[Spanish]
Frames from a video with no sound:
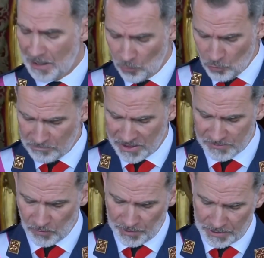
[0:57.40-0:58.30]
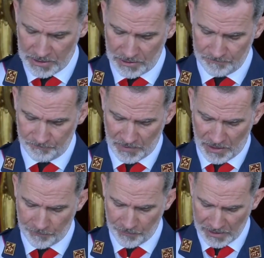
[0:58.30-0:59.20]
aún más moderna,
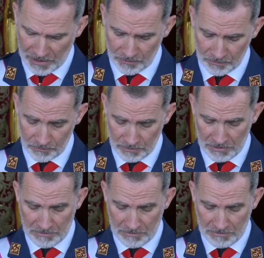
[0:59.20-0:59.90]
eficaz,